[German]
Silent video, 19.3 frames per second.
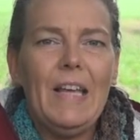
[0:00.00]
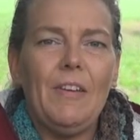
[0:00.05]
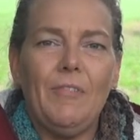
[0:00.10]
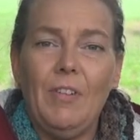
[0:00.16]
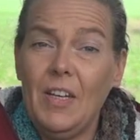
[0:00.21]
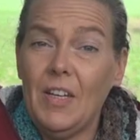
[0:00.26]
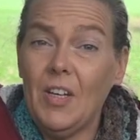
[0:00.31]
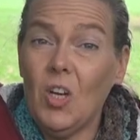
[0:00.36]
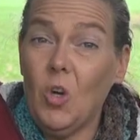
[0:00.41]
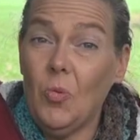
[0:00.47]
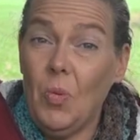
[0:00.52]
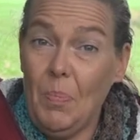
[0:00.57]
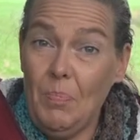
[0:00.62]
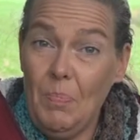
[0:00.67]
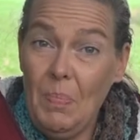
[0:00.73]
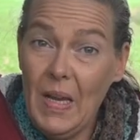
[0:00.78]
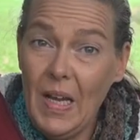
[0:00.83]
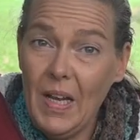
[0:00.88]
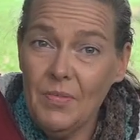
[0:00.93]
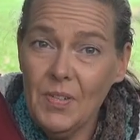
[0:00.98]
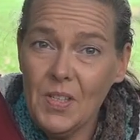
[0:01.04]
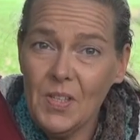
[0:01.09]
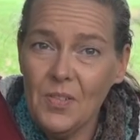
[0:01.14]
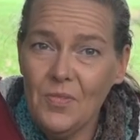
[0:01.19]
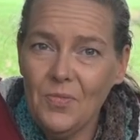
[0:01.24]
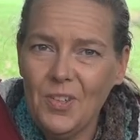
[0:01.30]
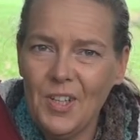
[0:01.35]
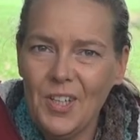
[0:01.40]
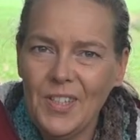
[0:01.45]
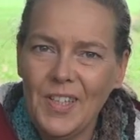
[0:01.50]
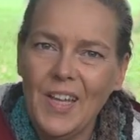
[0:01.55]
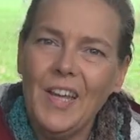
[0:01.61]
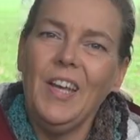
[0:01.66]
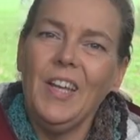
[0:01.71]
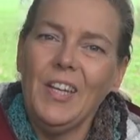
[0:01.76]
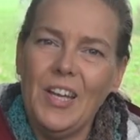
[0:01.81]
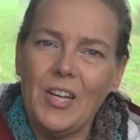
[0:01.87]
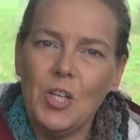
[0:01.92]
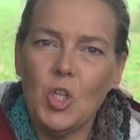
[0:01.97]
Wenn ihr darüber mehr wissen wollt,
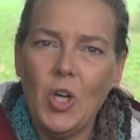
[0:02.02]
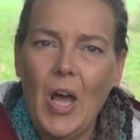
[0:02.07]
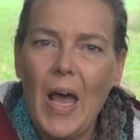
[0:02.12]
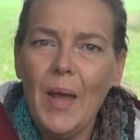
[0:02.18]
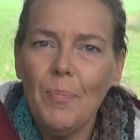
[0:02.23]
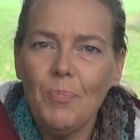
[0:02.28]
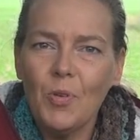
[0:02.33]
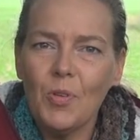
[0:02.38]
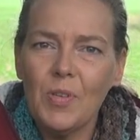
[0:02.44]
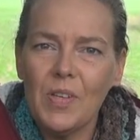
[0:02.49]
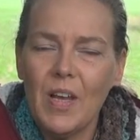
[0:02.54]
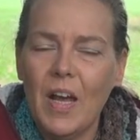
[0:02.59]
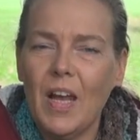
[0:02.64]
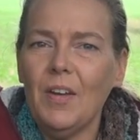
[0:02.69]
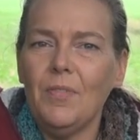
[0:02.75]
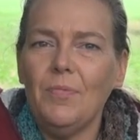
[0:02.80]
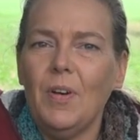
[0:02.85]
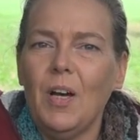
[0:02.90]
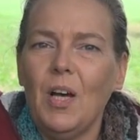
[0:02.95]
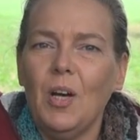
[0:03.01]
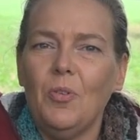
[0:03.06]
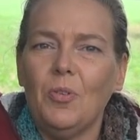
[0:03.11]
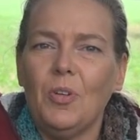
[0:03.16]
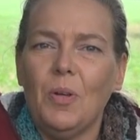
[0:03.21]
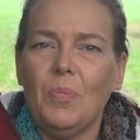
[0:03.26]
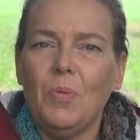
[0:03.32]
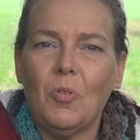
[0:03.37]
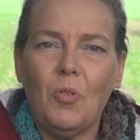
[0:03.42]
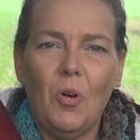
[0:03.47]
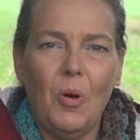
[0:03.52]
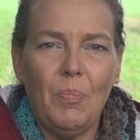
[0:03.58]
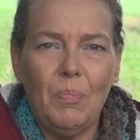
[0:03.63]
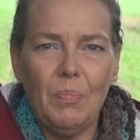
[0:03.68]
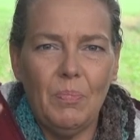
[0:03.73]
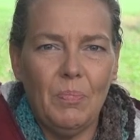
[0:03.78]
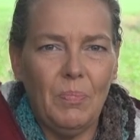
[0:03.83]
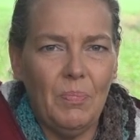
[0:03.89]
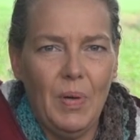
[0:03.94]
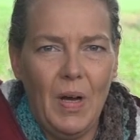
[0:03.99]
dann schreibt uns einfach und ihr
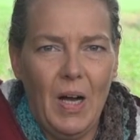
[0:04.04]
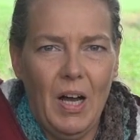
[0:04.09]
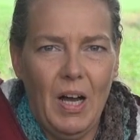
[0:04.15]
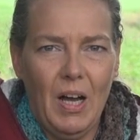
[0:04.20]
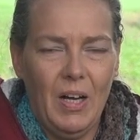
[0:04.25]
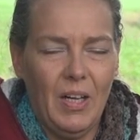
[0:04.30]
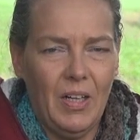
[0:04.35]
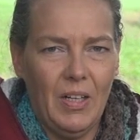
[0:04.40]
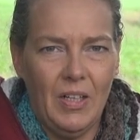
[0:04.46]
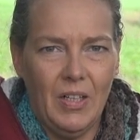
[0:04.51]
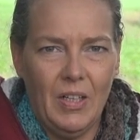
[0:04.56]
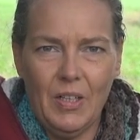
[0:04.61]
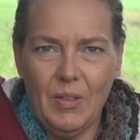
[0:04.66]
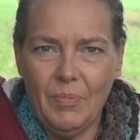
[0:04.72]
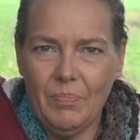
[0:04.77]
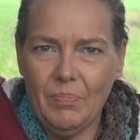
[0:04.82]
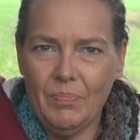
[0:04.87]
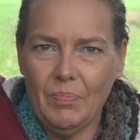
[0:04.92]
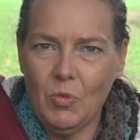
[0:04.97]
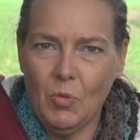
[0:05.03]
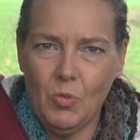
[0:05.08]
bekommt ein paar ähm,